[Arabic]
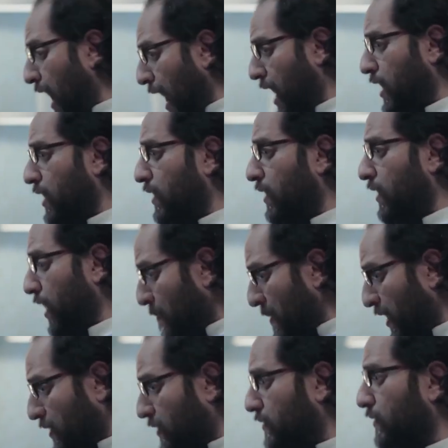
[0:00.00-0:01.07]
كده
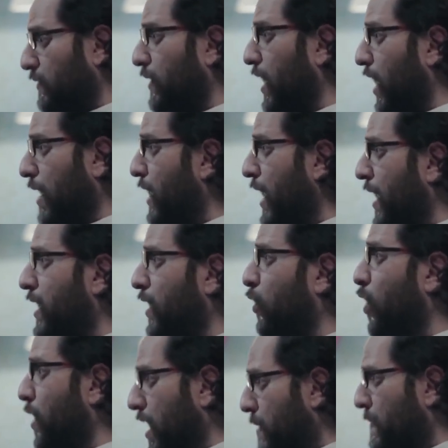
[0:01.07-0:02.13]
رميت يعني
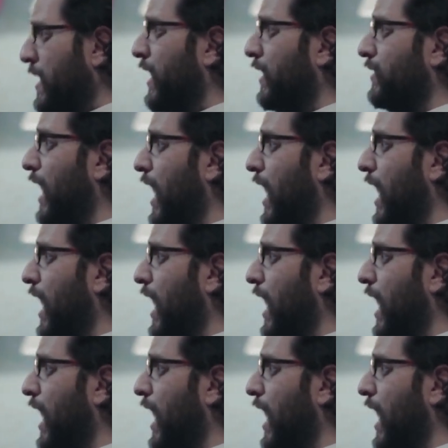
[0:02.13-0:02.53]
كل اللي بينا